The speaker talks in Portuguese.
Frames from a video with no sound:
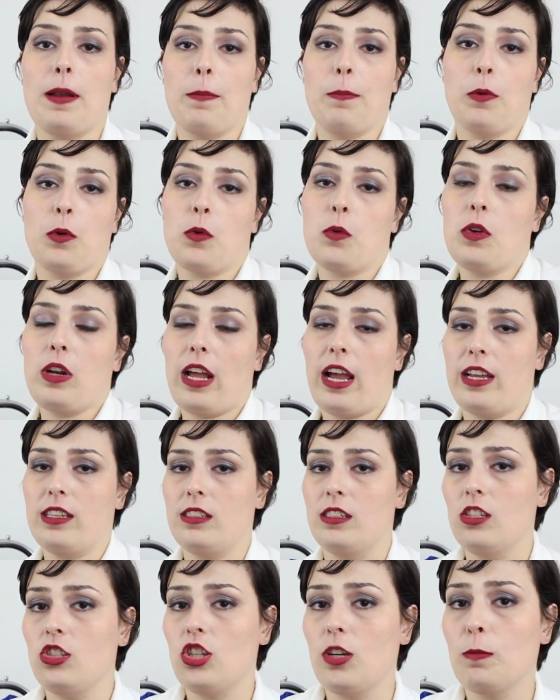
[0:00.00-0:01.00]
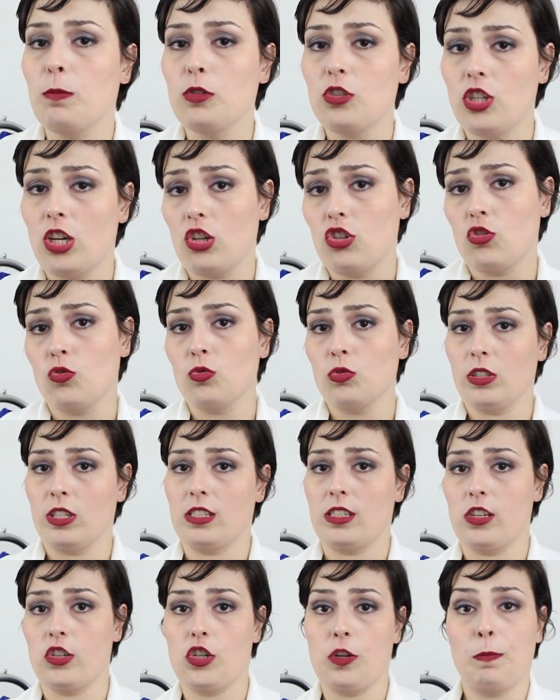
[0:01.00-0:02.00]
para procurar esse tipo de ajuda,
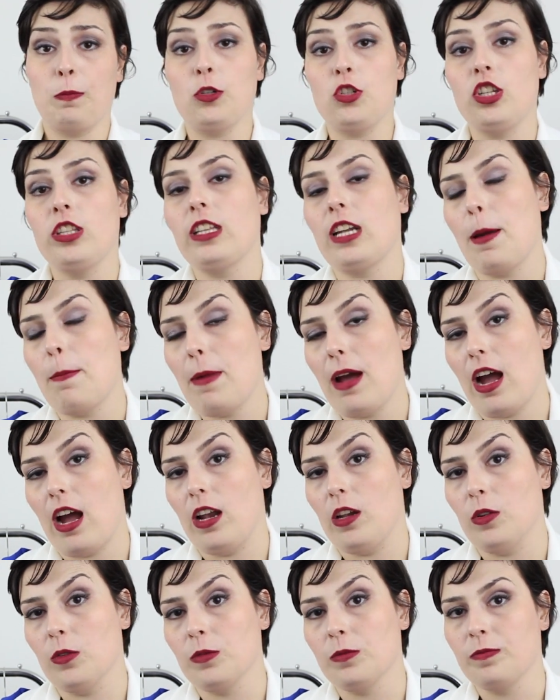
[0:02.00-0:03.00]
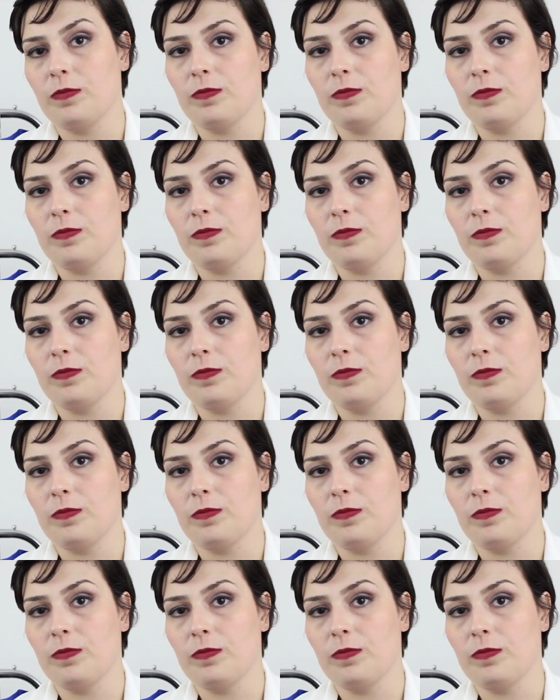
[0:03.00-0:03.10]
esse tipo de trabalho.